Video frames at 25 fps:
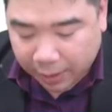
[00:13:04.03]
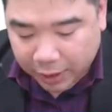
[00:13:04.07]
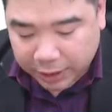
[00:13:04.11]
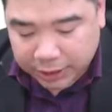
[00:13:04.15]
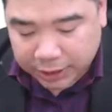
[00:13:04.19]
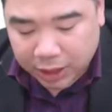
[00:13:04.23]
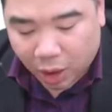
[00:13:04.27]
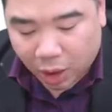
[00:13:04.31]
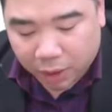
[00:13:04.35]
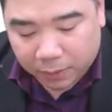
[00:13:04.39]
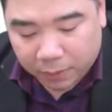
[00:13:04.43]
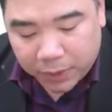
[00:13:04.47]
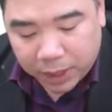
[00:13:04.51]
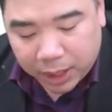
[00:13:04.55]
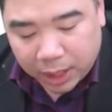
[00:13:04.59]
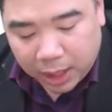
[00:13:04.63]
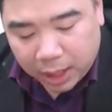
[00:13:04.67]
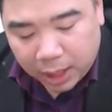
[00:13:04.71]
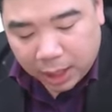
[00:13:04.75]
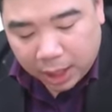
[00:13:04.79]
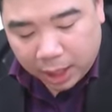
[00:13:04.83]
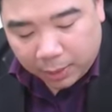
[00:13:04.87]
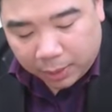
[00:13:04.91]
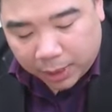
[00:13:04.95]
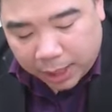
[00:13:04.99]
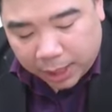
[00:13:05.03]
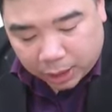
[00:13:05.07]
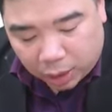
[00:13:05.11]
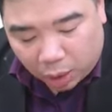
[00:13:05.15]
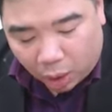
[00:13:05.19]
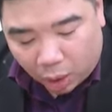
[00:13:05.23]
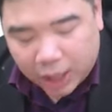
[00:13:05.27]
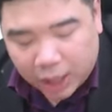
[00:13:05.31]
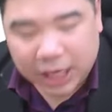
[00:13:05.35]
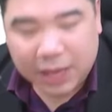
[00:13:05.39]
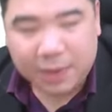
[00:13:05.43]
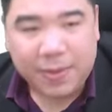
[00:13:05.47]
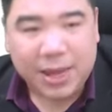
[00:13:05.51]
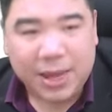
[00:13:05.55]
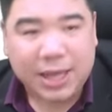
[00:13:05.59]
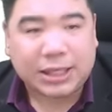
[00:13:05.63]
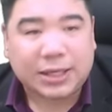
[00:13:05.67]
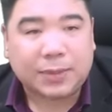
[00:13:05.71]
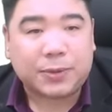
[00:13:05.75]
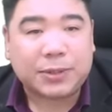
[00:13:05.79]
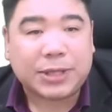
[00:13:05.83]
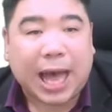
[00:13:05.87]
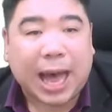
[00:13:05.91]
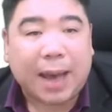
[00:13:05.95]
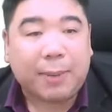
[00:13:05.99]
วยสอง เพราะนั้นข้อนี้มี
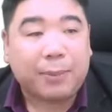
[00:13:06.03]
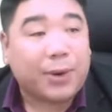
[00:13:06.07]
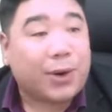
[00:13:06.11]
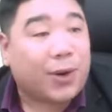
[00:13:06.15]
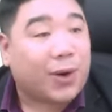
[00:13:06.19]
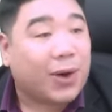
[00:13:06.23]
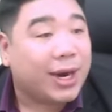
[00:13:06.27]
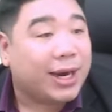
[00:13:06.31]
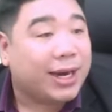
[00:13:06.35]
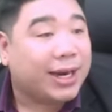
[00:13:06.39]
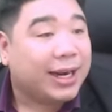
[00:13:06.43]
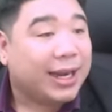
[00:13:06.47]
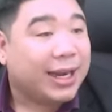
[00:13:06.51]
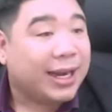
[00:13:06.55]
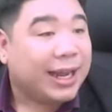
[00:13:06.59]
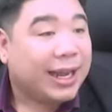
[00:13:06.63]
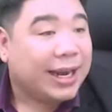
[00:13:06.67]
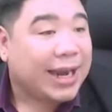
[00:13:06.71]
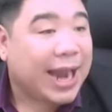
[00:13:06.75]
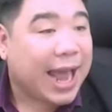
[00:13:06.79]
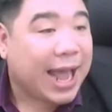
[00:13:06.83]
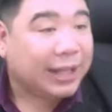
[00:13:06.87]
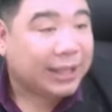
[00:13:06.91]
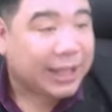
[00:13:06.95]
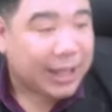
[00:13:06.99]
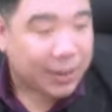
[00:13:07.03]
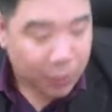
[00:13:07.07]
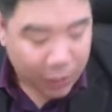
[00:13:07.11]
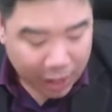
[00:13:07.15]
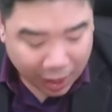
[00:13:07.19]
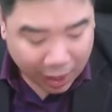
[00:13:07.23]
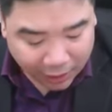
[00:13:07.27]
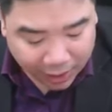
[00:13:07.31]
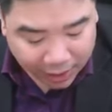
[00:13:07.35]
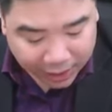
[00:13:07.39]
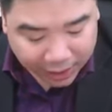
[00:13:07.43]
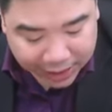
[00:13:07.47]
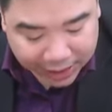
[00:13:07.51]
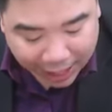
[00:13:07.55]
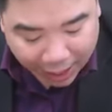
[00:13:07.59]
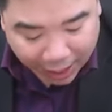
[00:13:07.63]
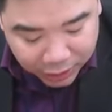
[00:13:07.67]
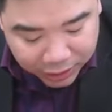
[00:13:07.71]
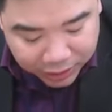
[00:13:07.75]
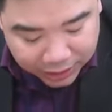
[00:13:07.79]
13 คน หน้าที่พวกเราก็คือเอา